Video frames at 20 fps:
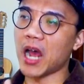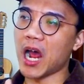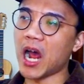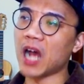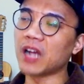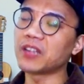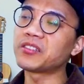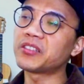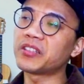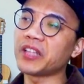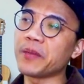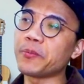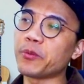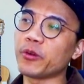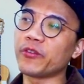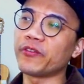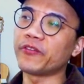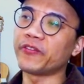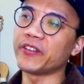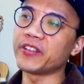unstable
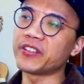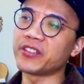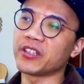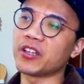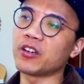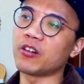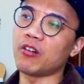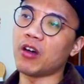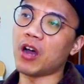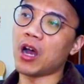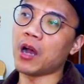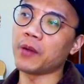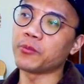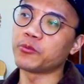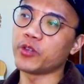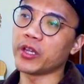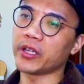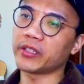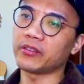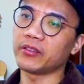physical
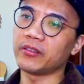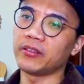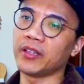object